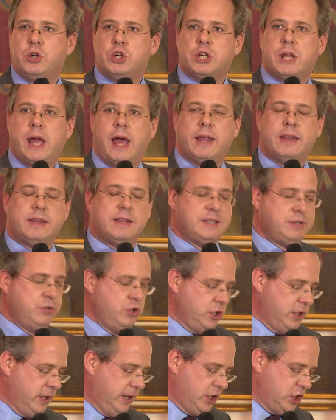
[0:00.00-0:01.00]
bestand
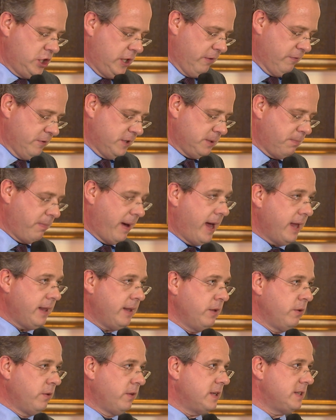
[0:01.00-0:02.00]
zwischen den
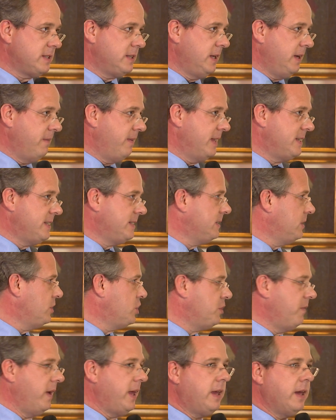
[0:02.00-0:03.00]
Geschäftspartnern und dass der jeweils
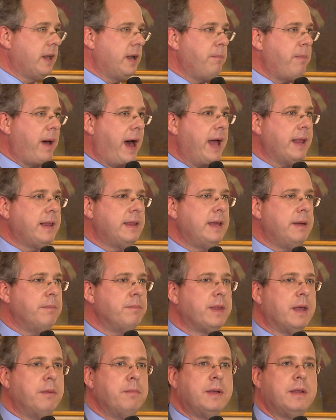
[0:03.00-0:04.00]
schwächere Partner
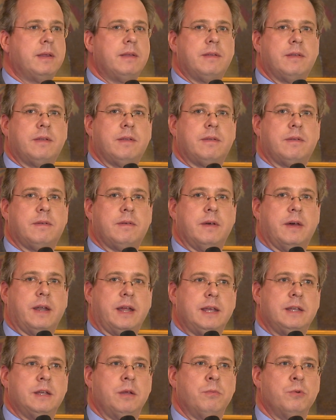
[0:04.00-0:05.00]
eben damit
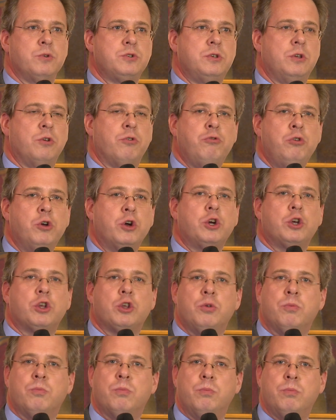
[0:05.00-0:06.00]
rechnen musste oder
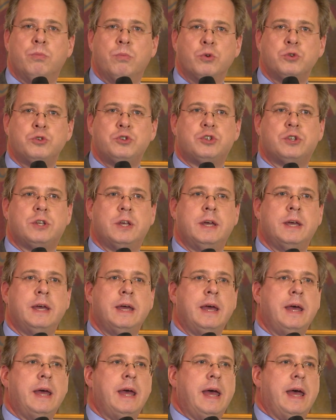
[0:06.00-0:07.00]
fürchten musste,
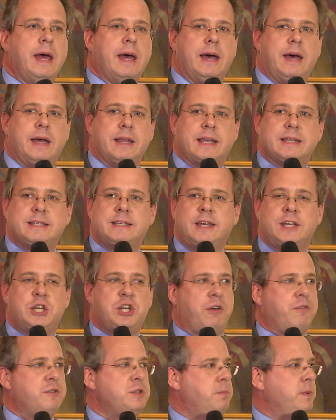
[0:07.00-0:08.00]
äh, dass die
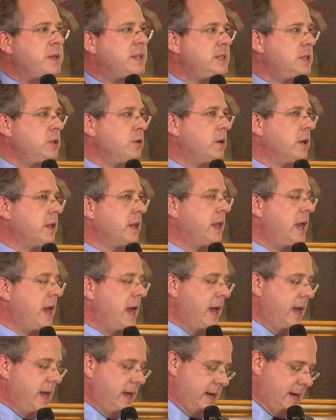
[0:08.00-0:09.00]
Geschäftsbeziehungen
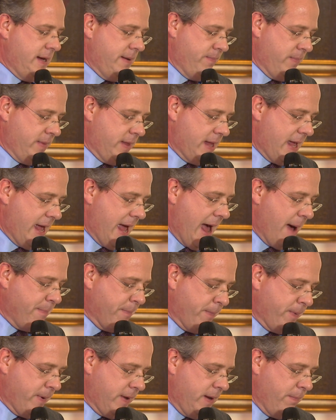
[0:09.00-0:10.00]
ähm,
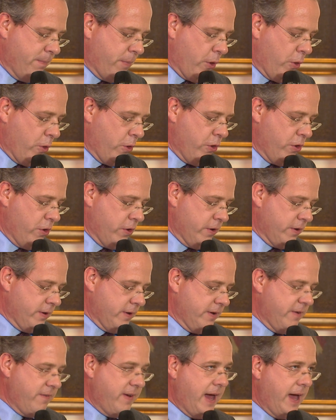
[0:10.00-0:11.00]

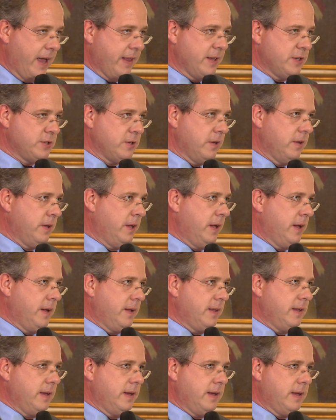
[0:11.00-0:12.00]
abgebrochen werden. Also
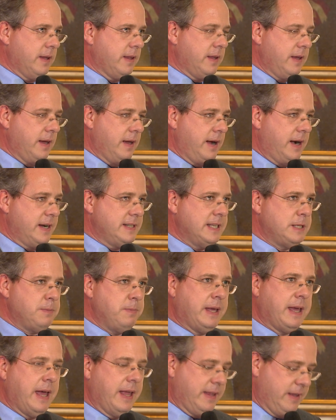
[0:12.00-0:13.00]
der, der allseits
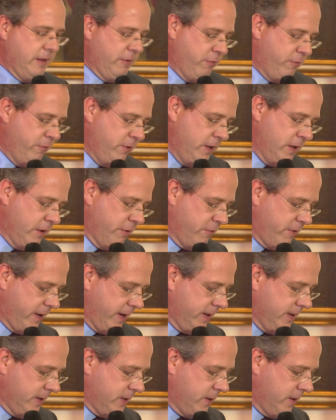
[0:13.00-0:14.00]
bekannte
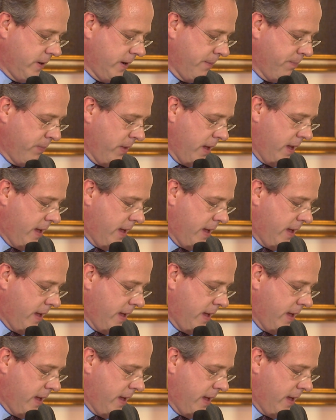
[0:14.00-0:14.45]
Fear-Faktor.